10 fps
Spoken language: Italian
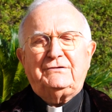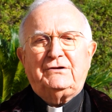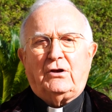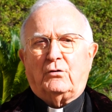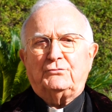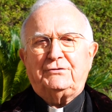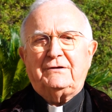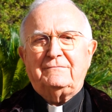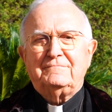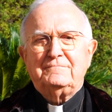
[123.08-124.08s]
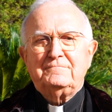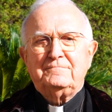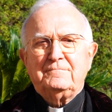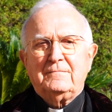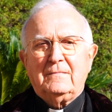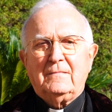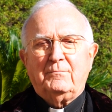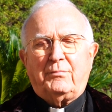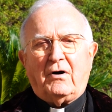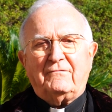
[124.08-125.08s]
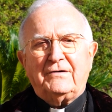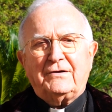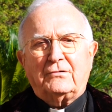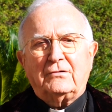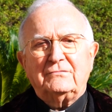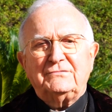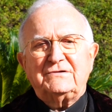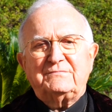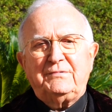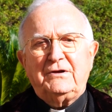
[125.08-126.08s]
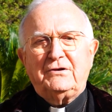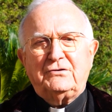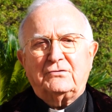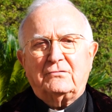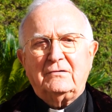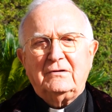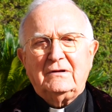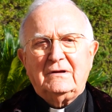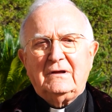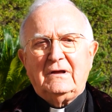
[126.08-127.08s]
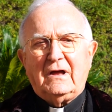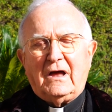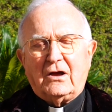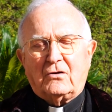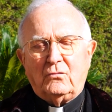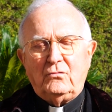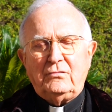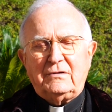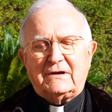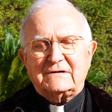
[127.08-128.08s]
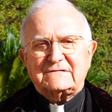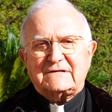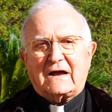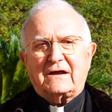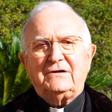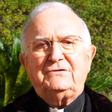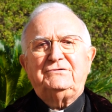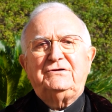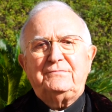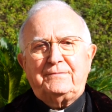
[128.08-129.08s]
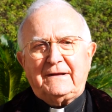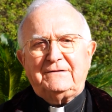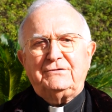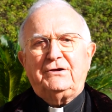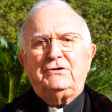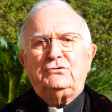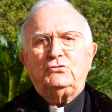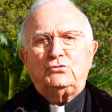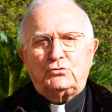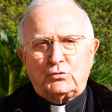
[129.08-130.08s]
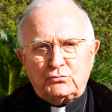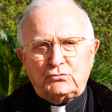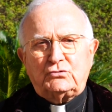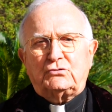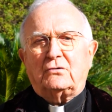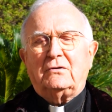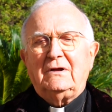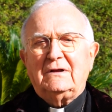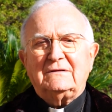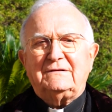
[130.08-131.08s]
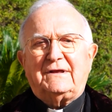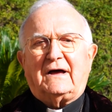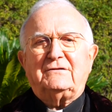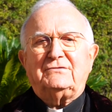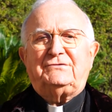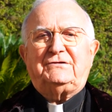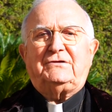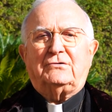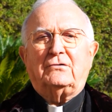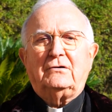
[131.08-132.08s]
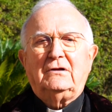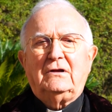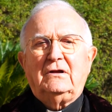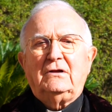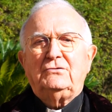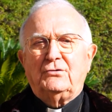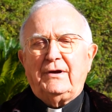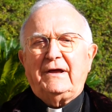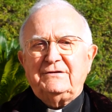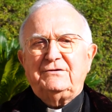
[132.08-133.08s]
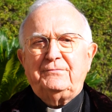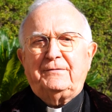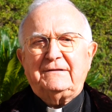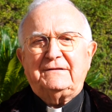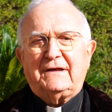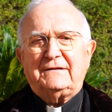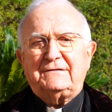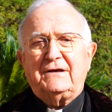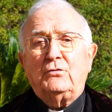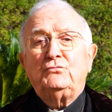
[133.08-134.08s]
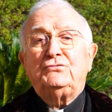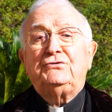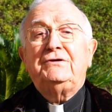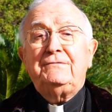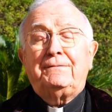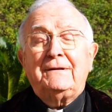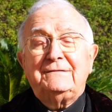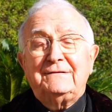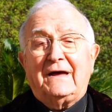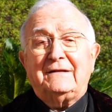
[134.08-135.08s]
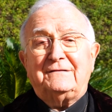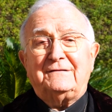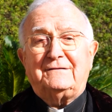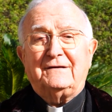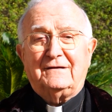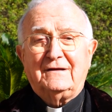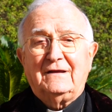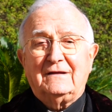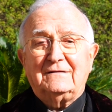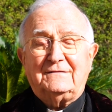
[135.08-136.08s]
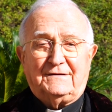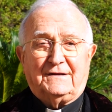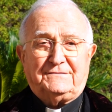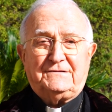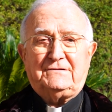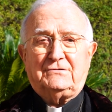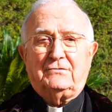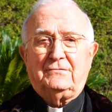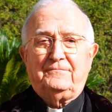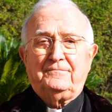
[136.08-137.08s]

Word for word: e di lode. Povero di spirito è colui ecco, che sa che dipende in tutto da Dio. Non è indipendente, è un dipendente da Dio.